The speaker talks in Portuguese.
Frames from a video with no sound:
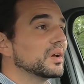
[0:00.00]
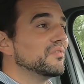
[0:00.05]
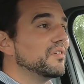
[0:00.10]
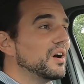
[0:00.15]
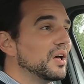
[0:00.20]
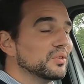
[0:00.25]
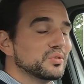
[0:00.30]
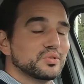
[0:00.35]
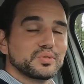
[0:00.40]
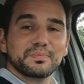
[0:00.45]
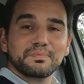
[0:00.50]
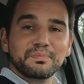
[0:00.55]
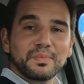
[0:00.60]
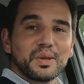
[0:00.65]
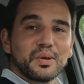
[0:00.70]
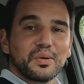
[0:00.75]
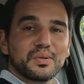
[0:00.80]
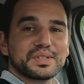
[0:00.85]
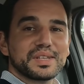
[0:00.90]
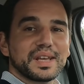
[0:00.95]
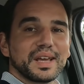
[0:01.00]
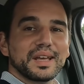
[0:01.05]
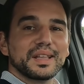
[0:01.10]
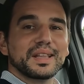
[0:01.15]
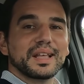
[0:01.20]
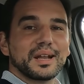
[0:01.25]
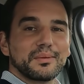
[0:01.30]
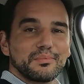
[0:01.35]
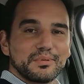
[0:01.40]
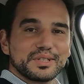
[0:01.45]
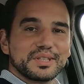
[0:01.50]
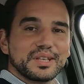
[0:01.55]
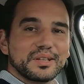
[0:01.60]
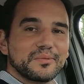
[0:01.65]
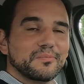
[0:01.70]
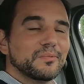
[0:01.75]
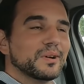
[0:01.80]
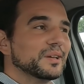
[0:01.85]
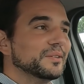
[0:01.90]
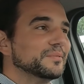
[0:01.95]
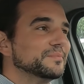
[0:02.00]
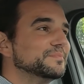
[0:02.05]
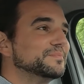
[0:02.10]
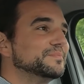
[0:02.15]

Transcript: cavalos consegue andar bastante bem.